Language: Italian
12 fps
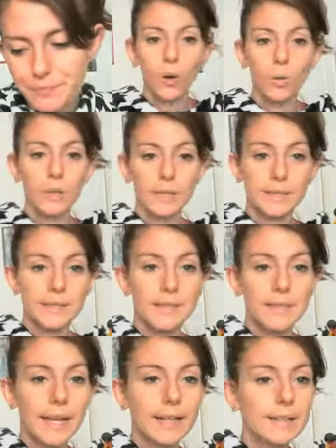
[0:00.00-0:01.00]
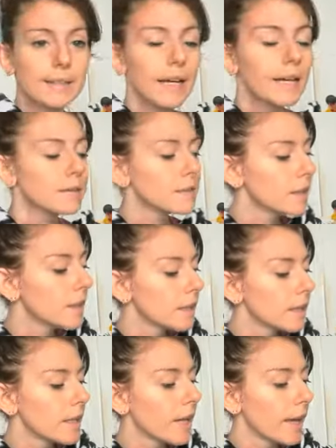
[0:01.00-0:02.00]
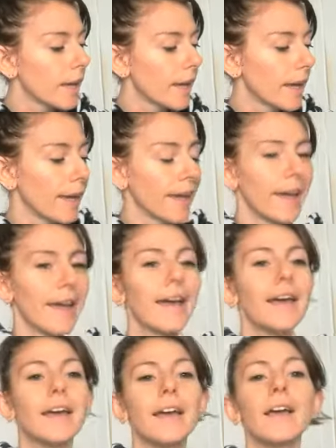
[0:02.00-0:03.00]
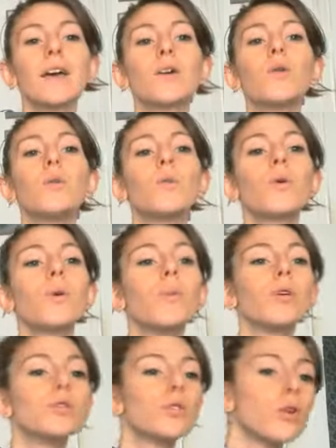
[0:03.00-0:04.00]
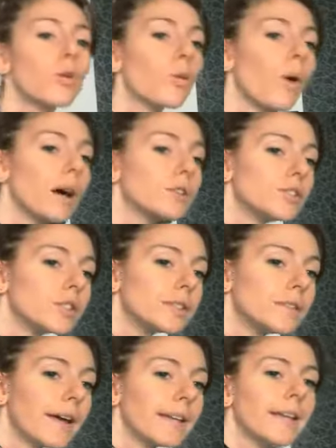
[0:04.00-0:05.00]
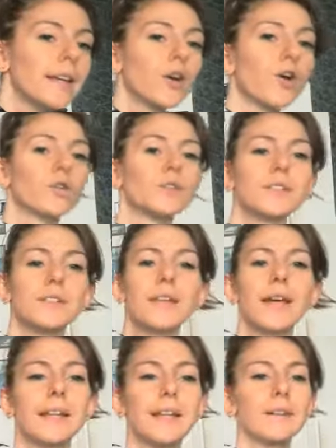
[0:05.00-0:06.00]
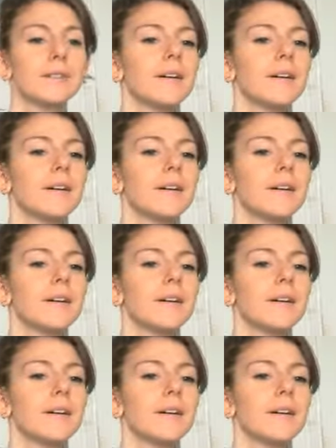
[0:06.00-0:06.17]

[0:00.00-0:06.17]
Un assistente che è comunque molto loquace. Si vede? No, non si vede.